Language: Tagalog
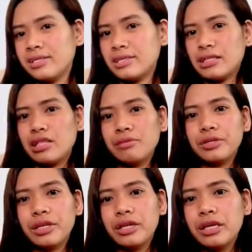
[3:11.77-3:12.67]
settle
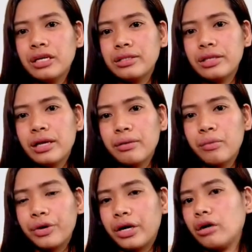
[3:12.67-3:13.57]
mo na, na
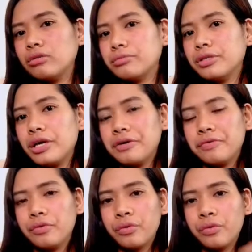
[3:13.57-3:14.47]
workout mo na
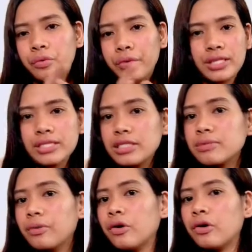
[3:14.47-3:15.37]
yung weaknesses
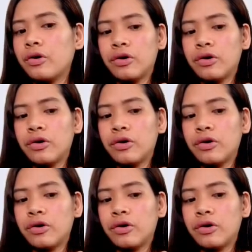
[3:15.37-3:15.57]
mo,